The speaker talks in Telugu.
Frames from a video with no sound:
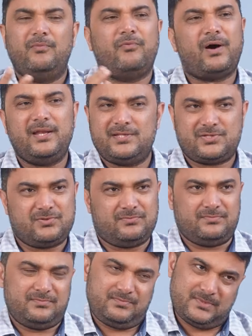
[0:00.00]
వాళ్ళ ఇష్టం
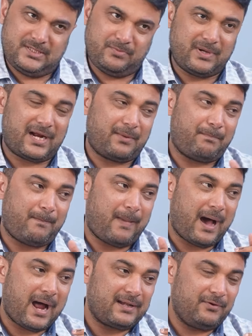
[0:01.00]
ఇప్పుడు అక్కడ
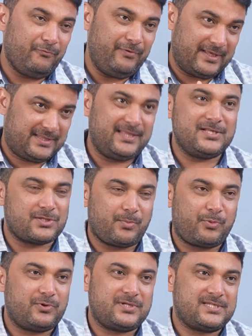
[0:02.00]
పార్ట్ వ్యక్తికి
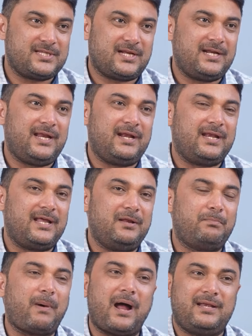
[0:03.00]
సపోర్ట్ చేసే కానీ
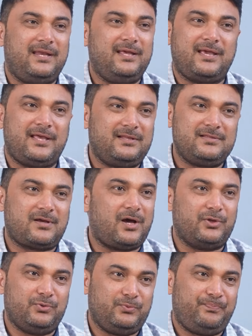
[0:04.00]
ఎంటైర్ పార్టీకి అయితే
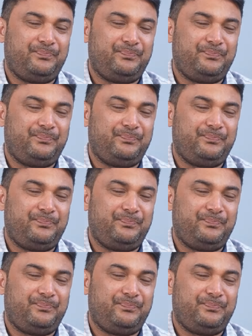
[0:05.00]
కాదు